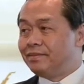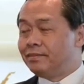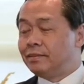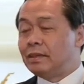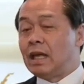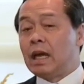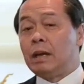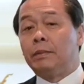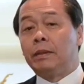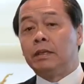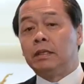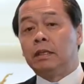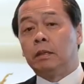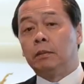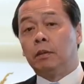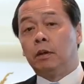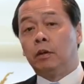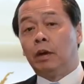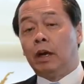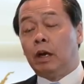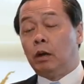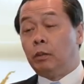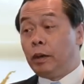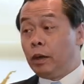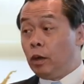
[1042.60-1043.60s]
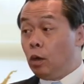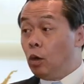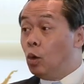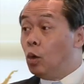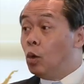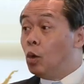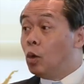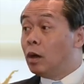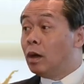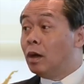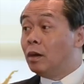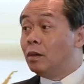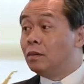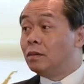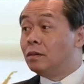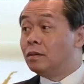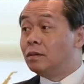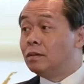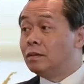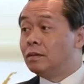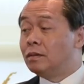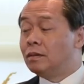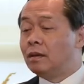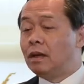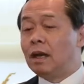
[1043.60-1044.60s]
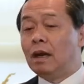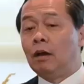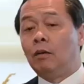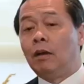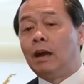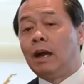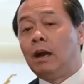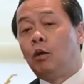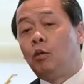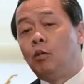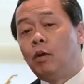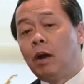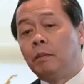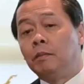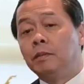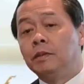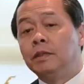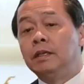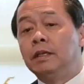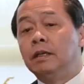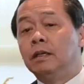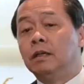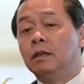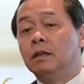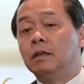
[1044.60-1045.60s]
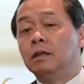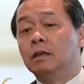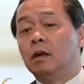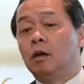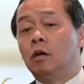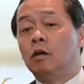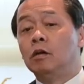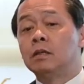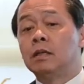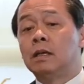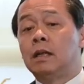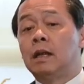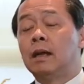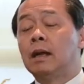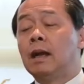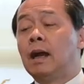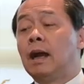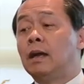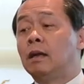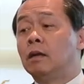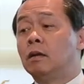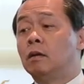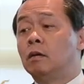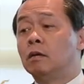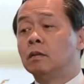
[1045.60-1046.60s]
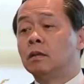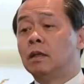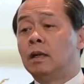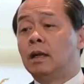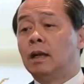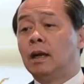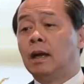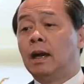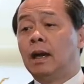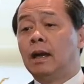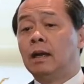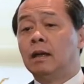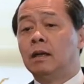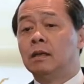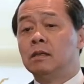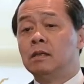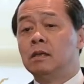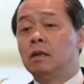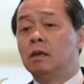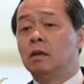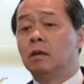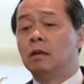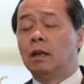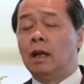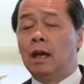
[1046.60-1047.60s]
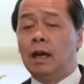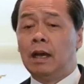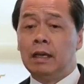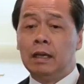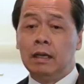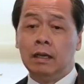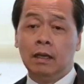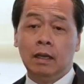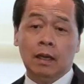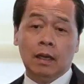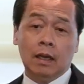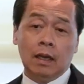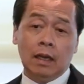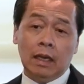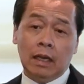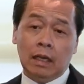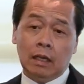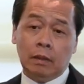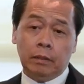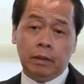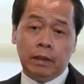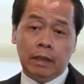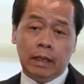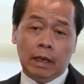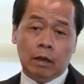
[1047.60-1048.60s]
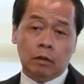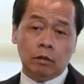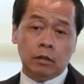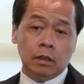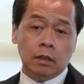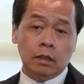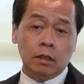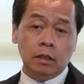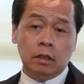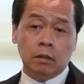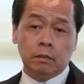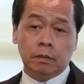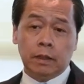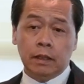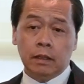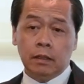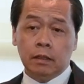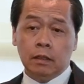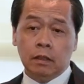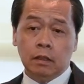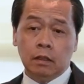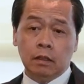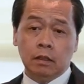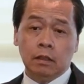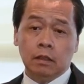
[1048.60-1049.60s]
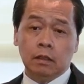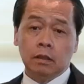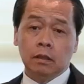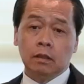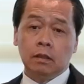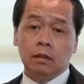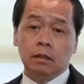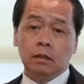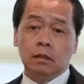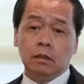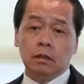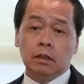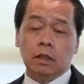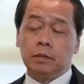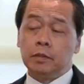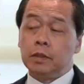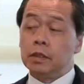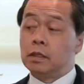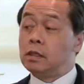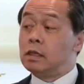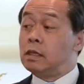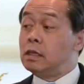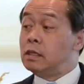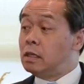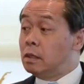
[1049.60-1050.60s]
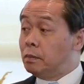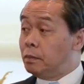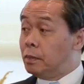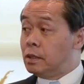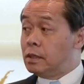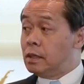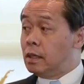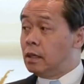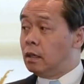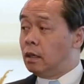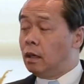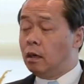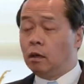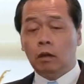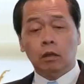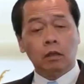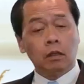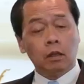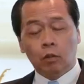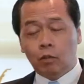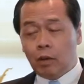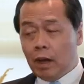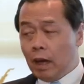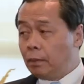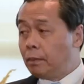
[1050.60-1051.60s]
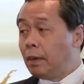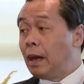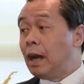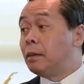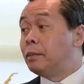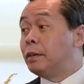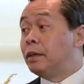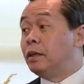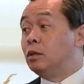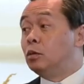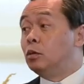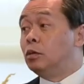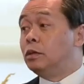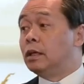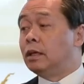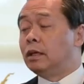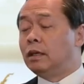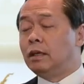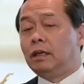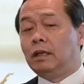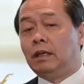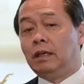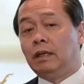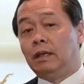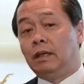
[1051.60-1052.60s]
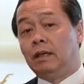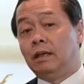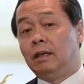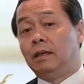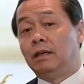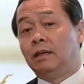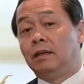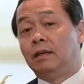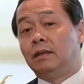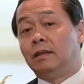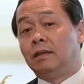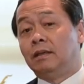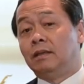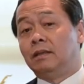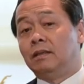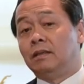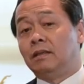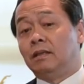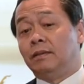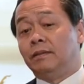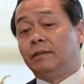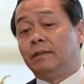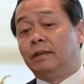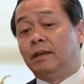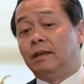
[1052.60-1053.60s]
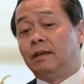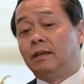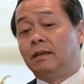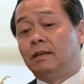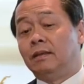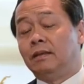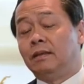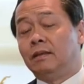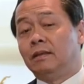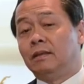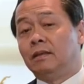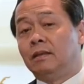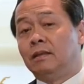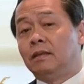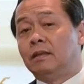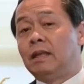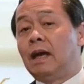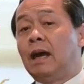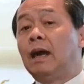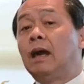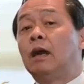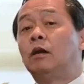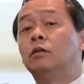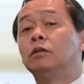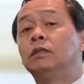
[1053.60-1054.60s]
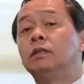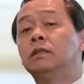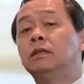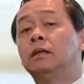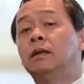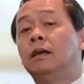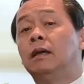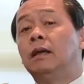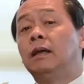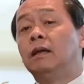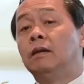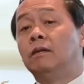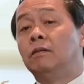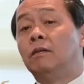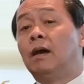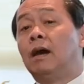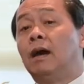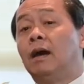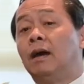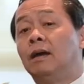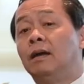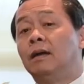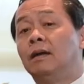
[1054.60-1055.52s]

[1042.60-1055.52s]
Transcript: แต่ไม่ใช่เพราะว่าเราไปโกหกเขาเราเล่าความจริงของสถานการณ์ของธนาคารกสิกรไทย NPL จะขึ้นไปถึงเกือบจะ 40%เราก็ต้องวาดภาพให้ดูอย่างนี้ใช่ไหมแต่เขาเชื่อเองว่า